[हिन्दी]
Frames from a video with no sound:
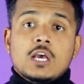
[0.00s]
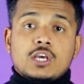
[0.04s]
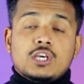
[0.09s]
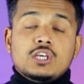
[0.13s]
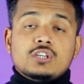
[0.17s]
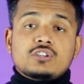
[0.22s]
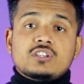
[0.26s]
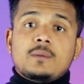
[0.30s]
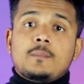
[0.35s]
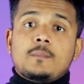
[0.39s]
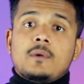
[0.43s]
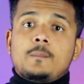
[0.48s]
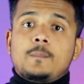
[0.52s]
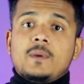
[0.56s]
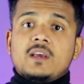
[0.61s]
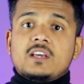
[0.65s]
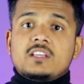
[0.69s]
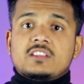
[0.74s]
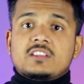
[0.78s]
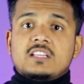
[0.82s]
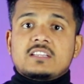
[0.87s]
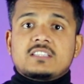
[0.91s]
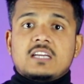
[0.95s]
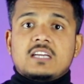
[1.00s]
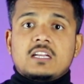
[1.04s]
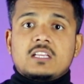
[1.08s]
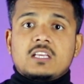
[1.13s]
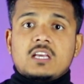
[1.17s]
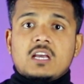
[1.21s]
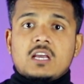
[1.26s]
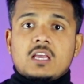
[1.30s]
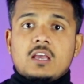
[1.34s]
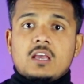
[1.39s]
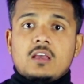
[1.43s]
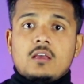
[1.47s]
किस नंबर पे कितना चैट
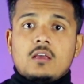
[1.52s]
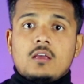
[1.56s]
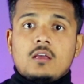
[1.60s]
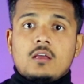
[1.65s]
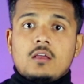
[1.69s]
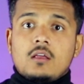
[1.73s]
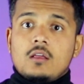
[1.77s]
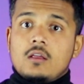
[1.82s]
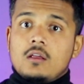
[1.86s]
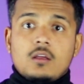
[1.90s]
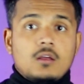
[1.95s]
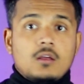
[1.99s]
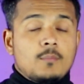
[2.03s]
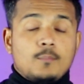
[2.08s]
किया गया है